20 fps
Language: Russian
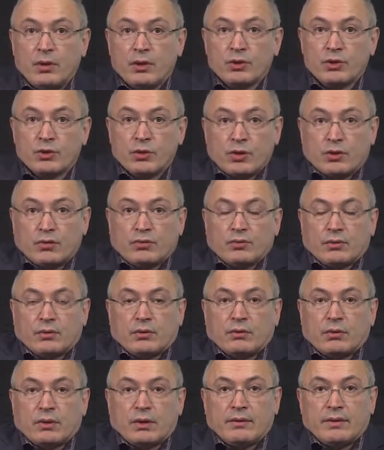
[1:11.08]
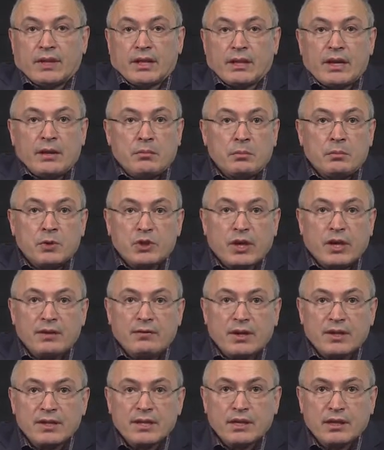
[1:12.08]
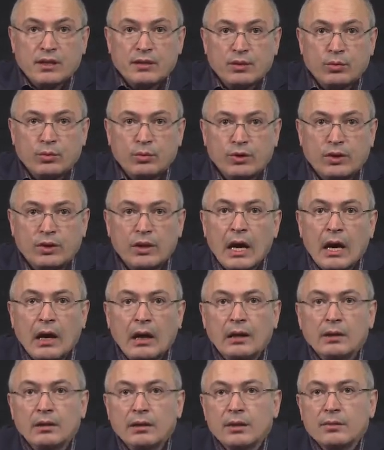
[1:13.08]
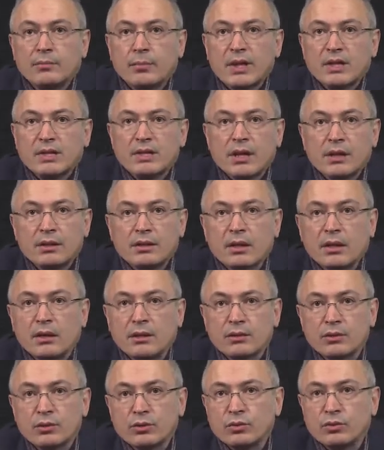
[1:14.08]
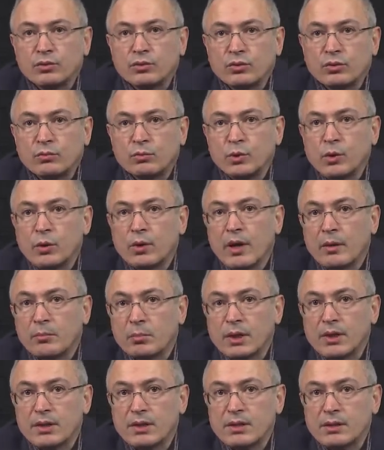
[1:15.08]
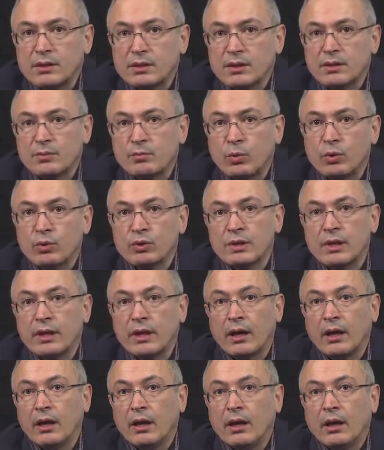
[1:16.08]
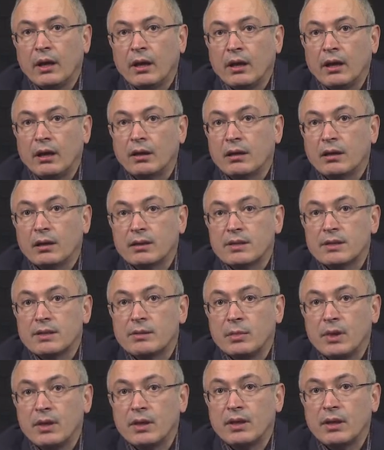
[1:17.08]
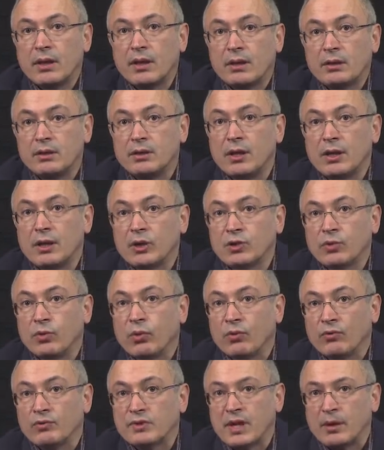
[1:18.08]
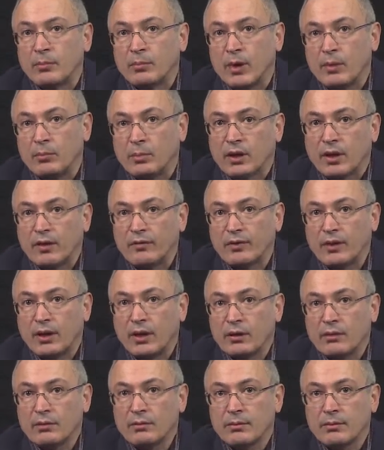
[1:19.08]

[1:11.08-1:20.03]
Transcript: Что это вот «хватай мешки, вокзал отходит»? Надо признать, что многое прояснилось после а, знаменитой Терешковской поправки.